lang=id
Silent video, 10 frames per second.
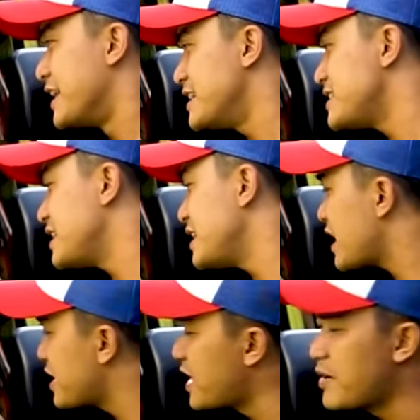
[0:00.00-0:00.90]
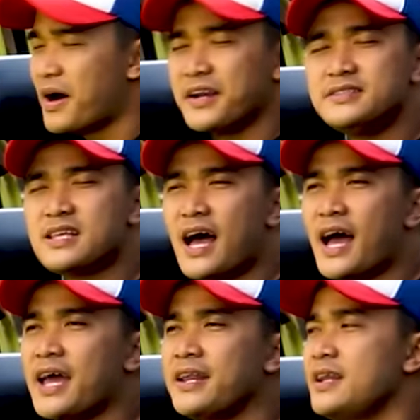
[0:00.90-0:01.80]
Jadi sini akan ada bahan
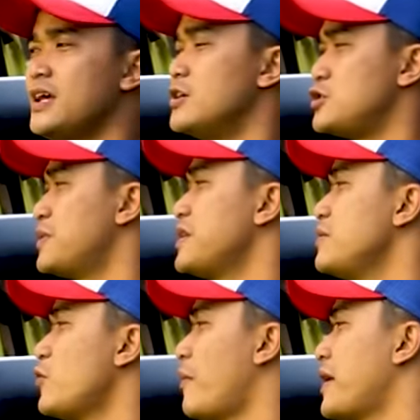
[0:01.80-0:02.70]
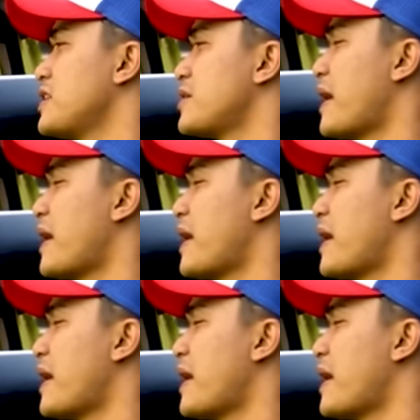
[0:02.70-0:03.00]
desain, cuman ini belum ada